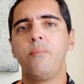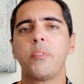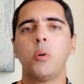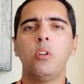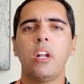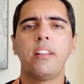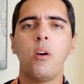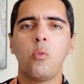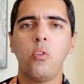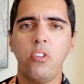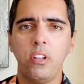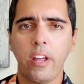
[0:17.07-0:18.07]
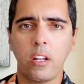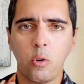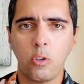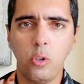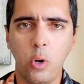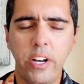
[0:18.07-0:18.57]
O Lula tem alguns
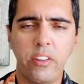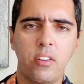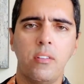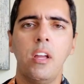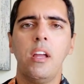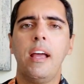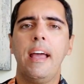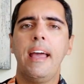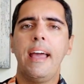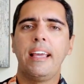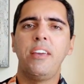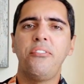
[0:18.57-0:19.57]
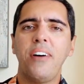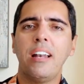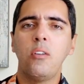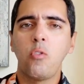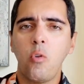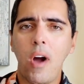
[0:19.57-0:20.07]
interlocutores é, que
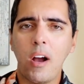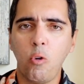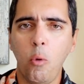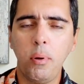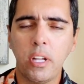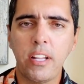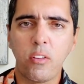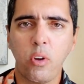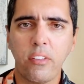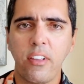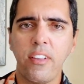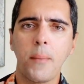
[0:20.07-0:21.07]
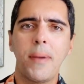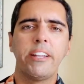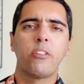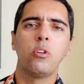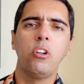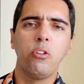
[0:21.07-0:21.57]
falam com a cúpula das Forças
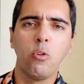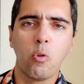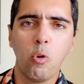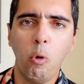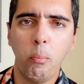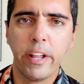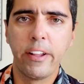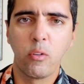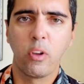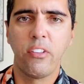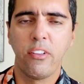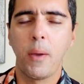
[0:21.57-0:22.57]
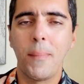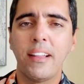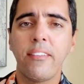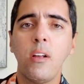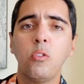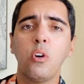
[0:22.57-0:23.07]
Armadas. Quando eu digo cúpula das Forças
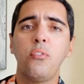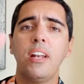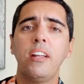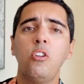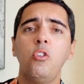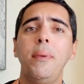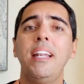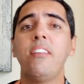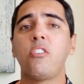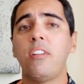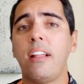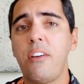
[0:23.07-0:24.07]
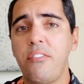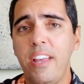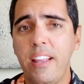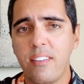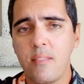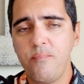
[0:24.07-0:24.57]
Armadas, não estou falando do ministro da
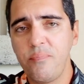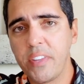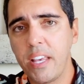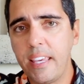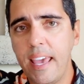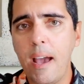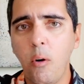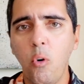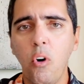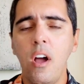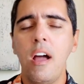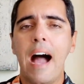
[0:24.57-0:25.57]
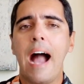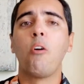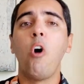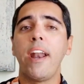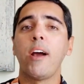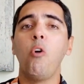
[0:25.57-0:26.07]
Defesa, que é o
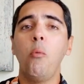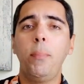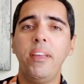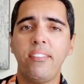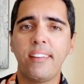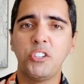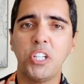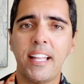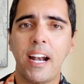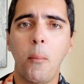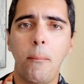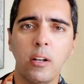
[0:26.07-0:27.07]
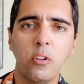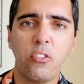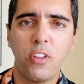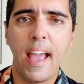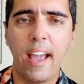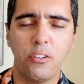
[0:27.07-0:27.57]
agora golpista general Paulo
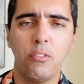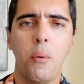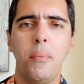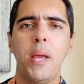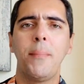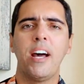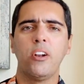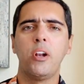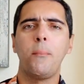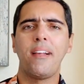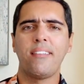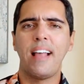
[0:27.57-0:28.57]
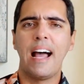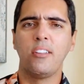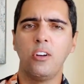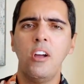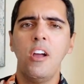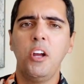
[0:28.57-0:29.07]
Sérgio. Vamos lembrar, no ano
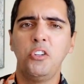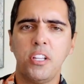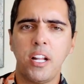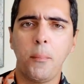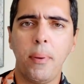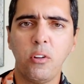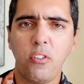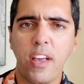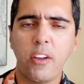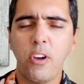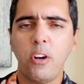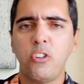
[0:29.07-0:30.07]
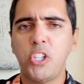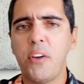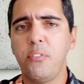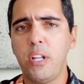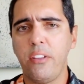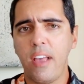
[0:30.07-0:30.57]
passado, o general Paulo Sérgio era o
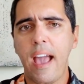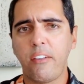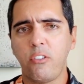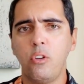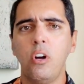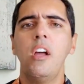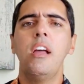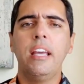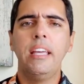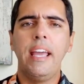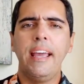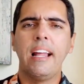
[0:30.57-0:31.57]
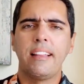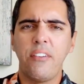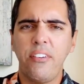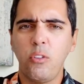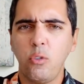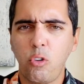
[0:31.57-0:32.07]
chefe do exército e ele até
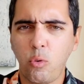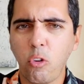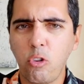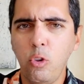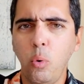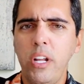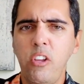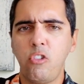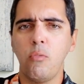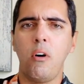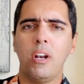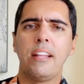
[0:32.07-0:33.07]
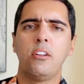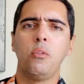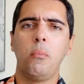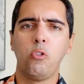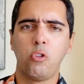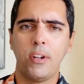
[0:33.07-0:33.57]
fez um discurso duríssimo ao lado do
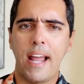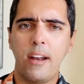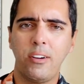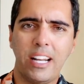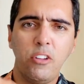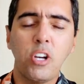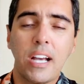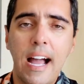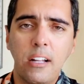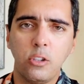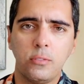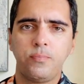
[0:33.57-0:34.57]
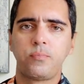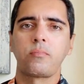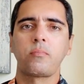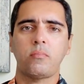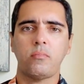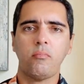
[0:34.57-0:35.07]
Bolsonaro, criticando
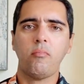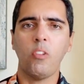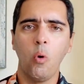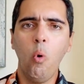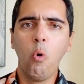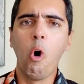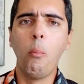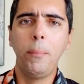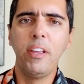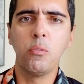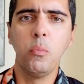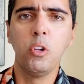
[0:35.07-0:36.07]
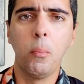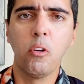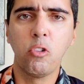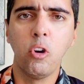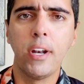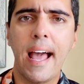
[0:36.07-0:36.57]
o golpismo do
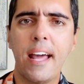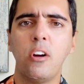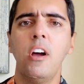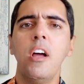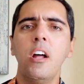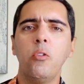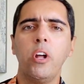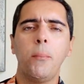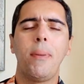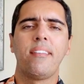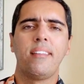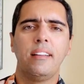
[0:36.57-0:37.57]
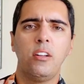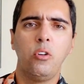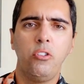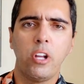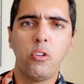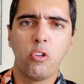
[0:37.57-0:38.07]
Bolsonaro no ano passado, no
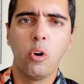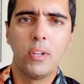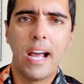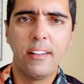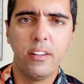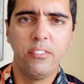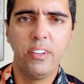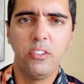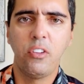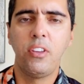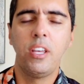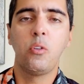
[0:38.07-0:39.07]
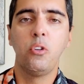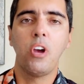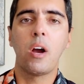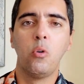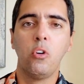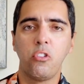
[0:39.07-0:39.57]
Dia do Soldado, em 25 de
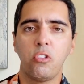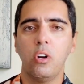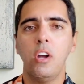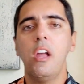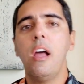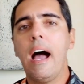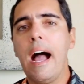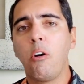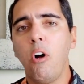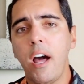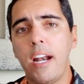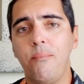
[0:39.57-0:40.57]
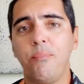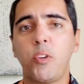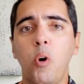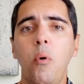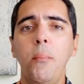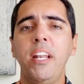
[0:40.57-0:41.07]
agosto. Agora,
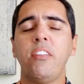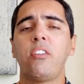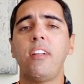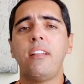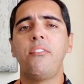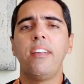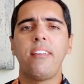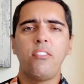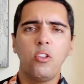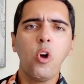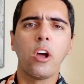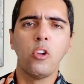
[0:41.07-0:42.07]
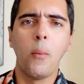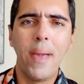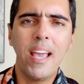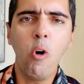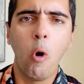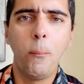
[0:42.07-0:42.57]
como ministro da Defesa, se tornou
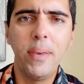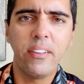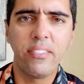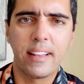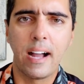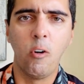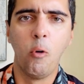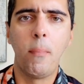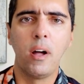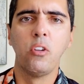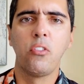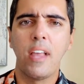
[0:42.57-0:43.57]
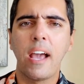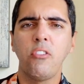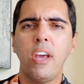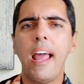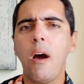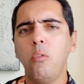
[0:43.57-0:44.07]
bem golpista. O Paulo Sérgio
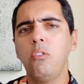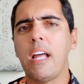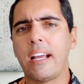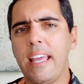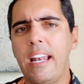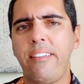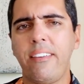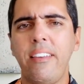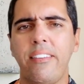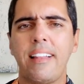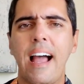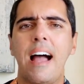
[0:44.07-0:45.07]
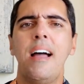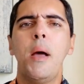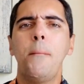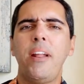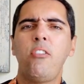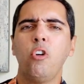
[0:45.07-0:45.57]
ele é um daqueles que está
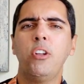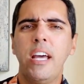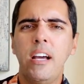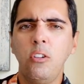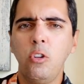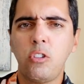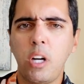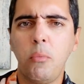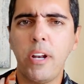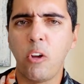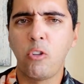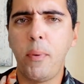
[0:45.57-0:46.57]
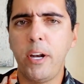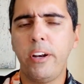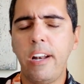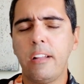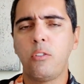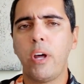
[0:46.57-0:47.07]
pressionando o Tribunal Superior
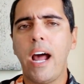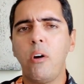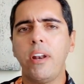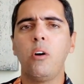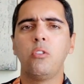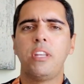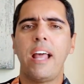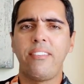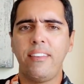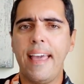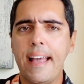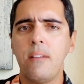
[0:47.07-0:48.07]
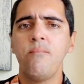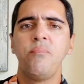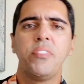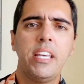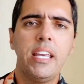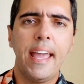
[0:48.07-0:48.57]
Eleitoral, né, o TSE,
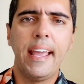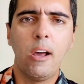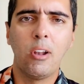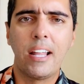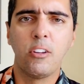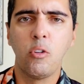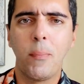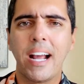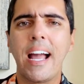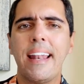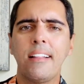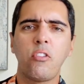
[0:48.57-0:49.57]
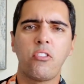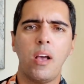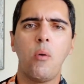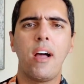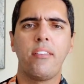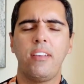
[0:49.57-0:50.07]
e ele, ao lado do Braga Neto,
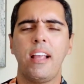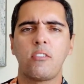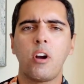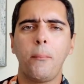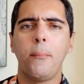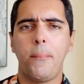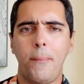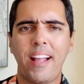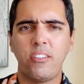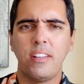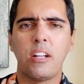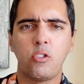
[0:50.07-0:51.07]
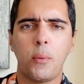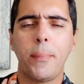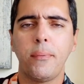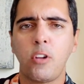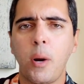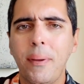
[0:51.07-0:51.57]
são assim a tropa, parte da
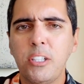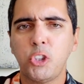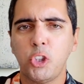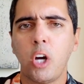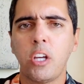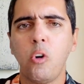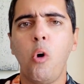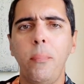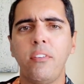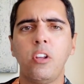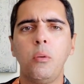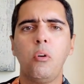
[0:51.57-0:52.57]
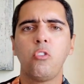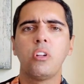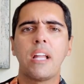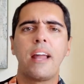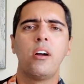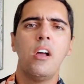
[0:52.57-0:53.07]
tropa de choque golpista do
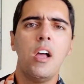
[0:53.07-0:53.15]
Bolsonaro.